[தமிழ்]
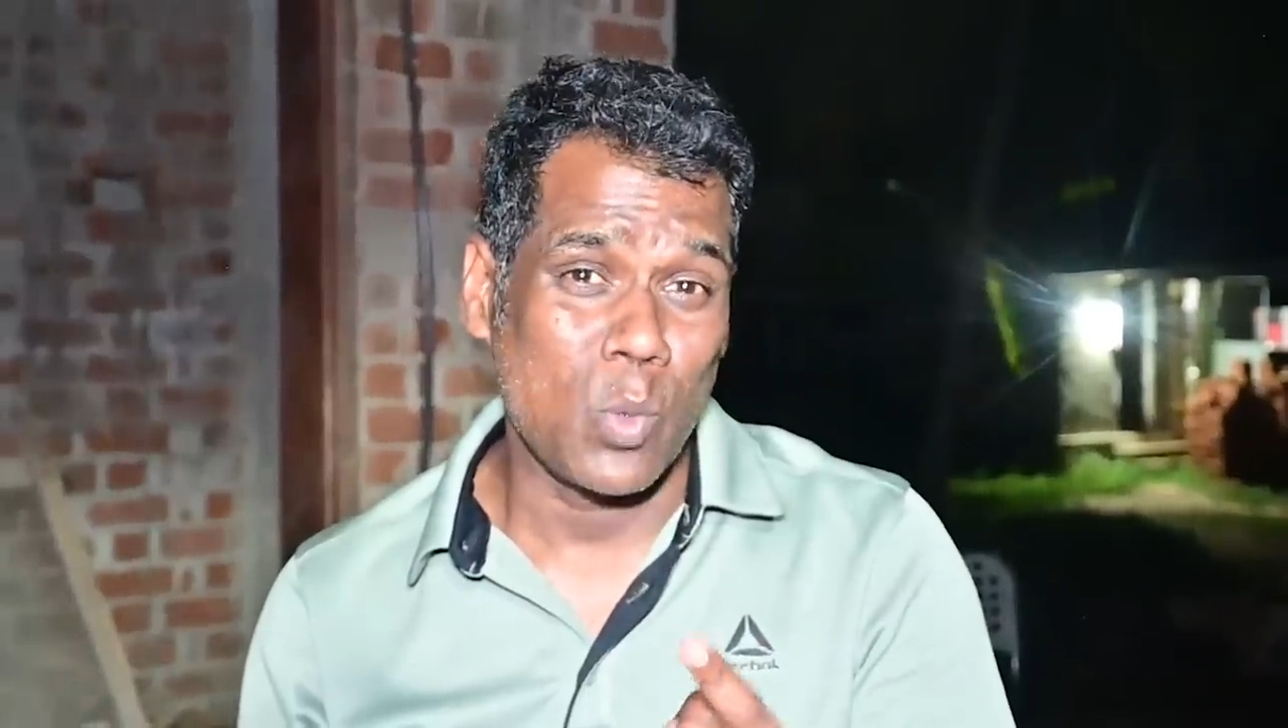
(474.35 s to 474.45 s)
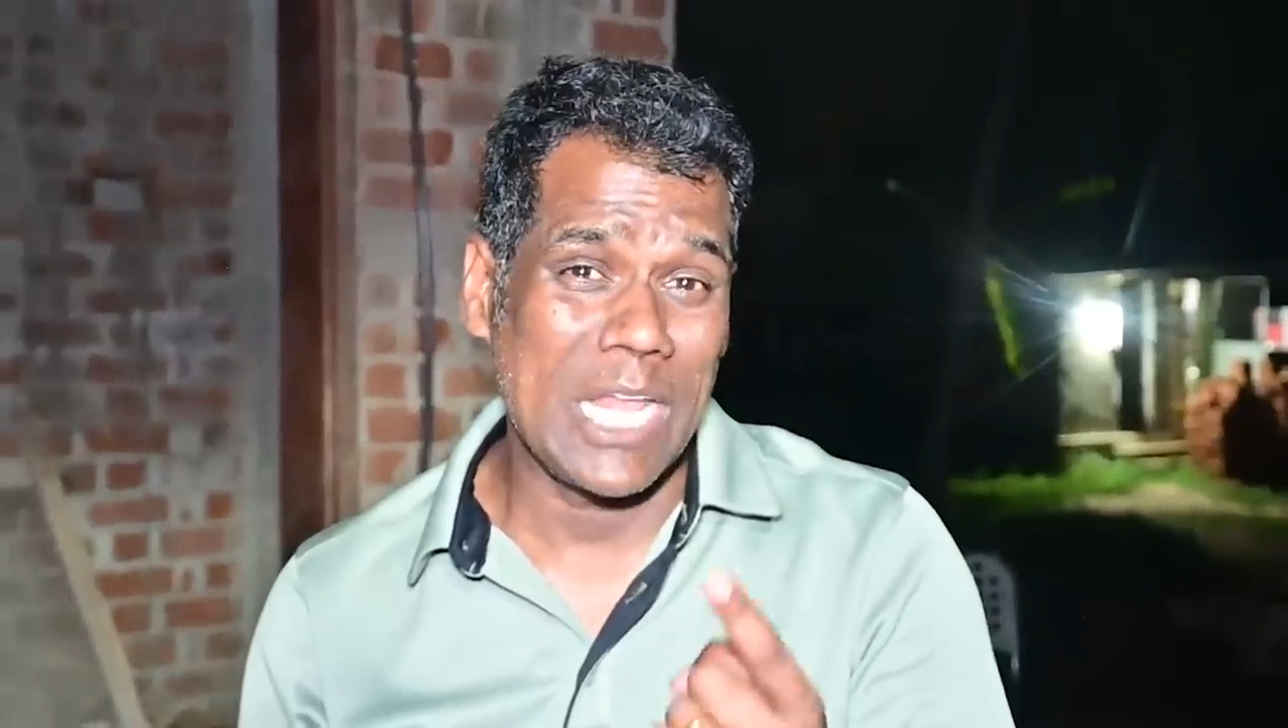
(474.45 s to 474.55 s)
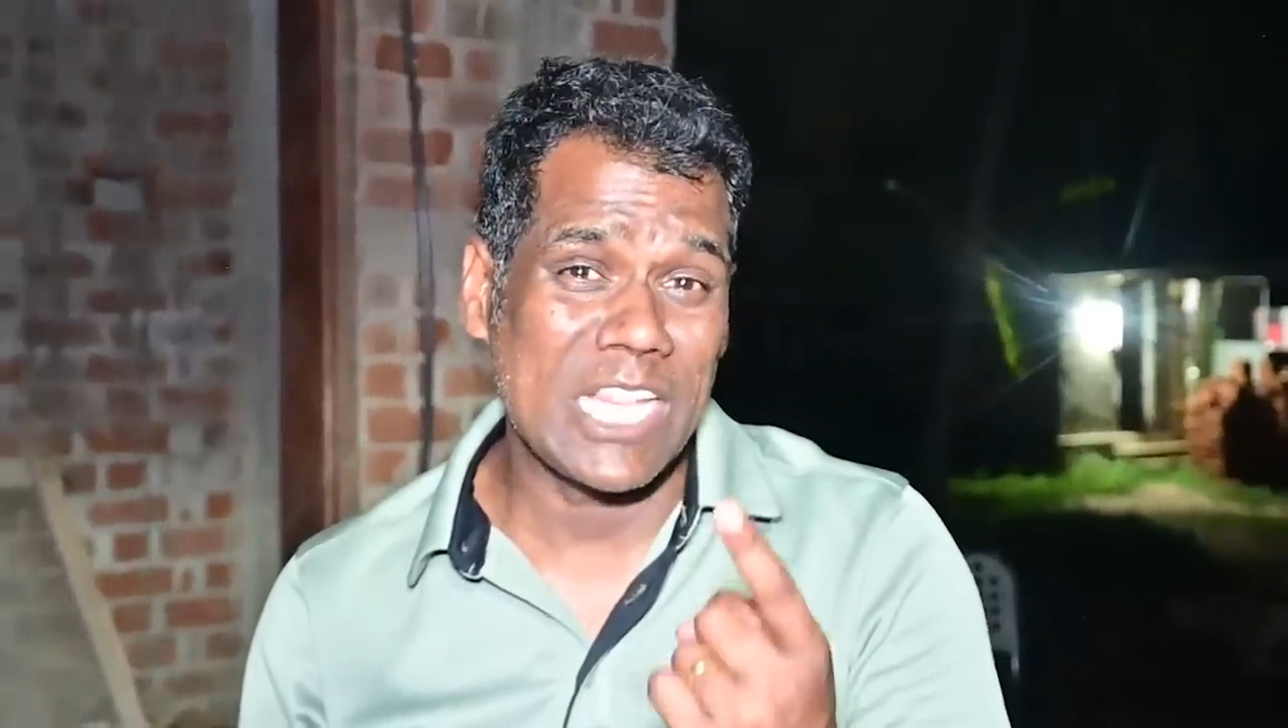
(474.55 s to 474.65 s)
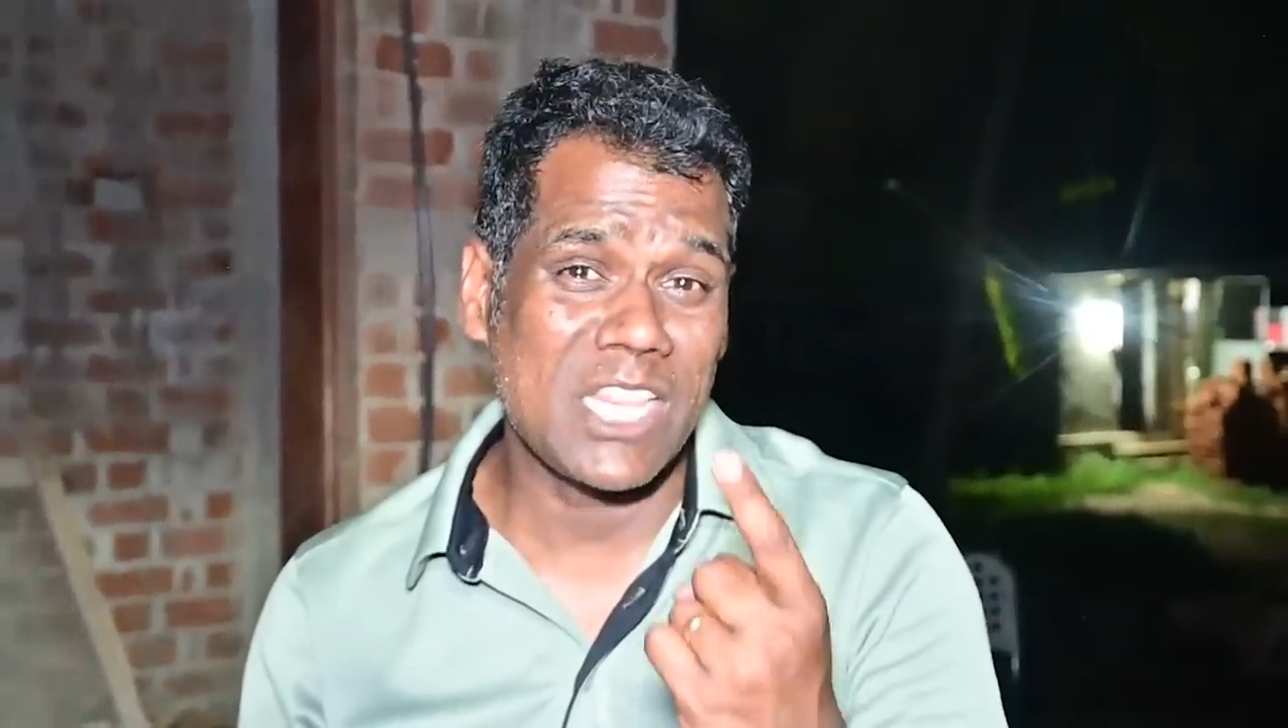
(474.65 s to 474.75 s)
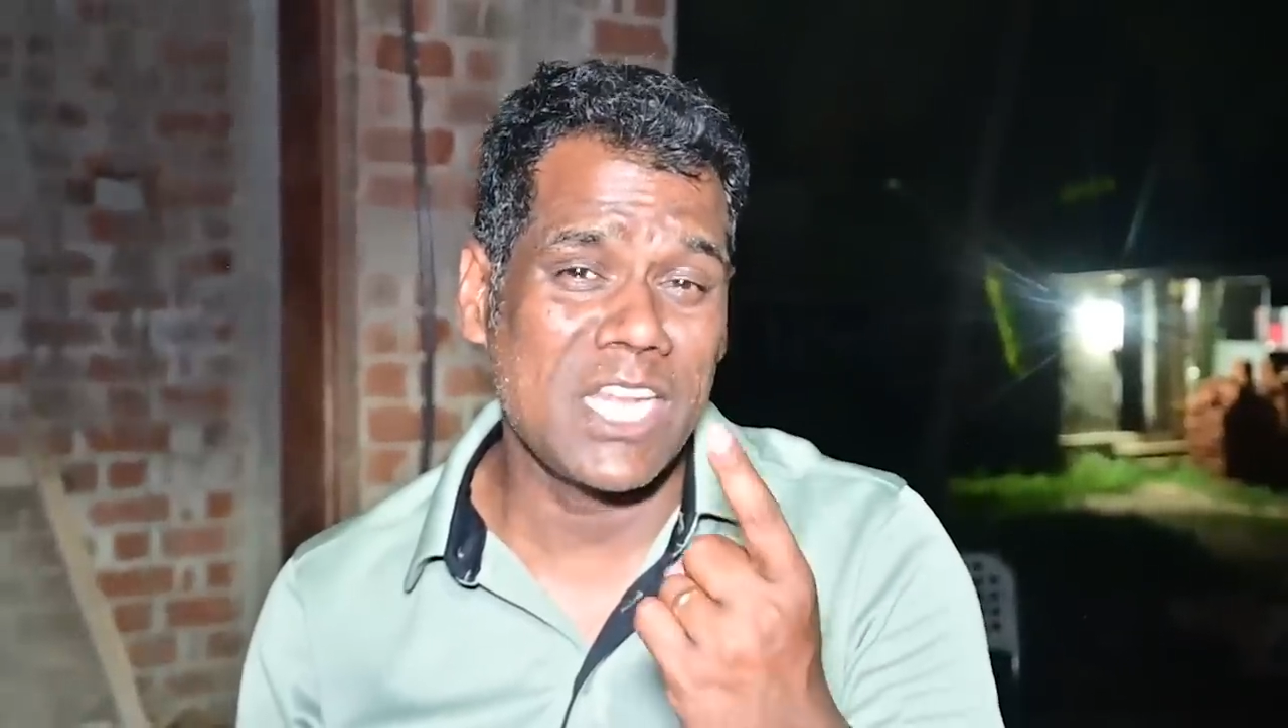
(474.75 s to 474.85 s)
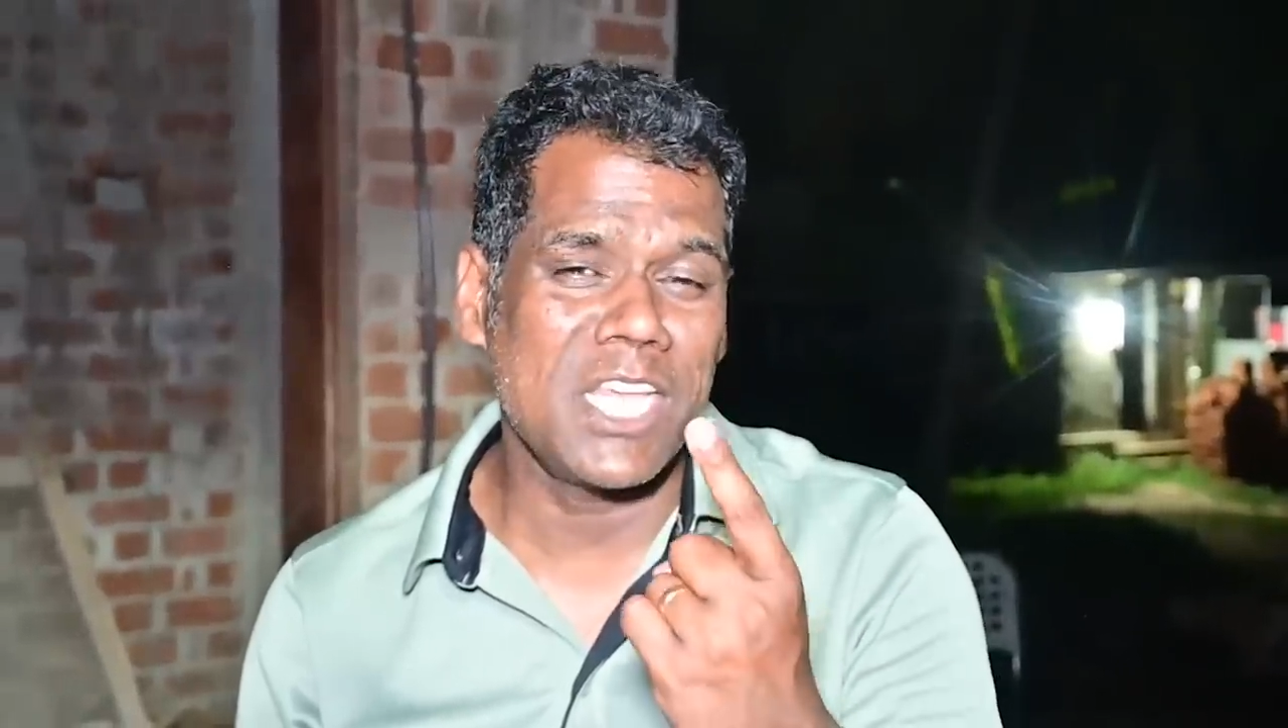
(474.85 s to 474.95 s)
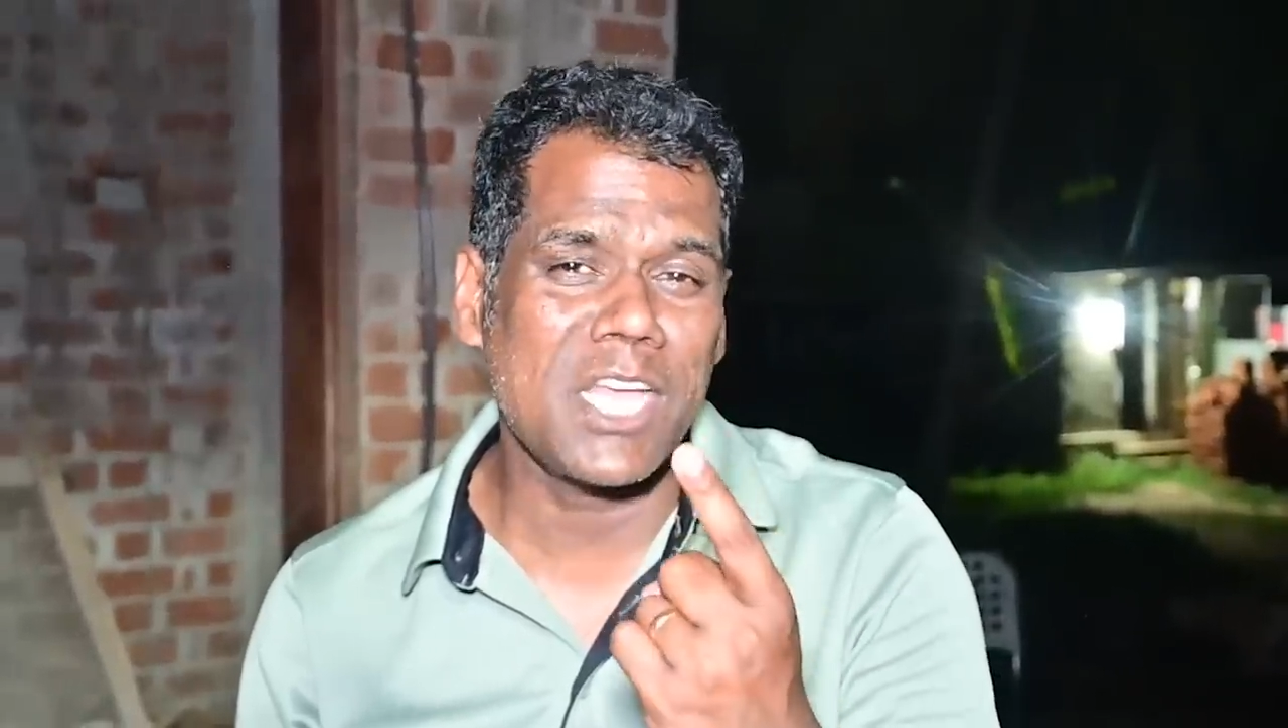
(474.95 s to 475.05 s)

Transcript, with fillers: உலகத்தில்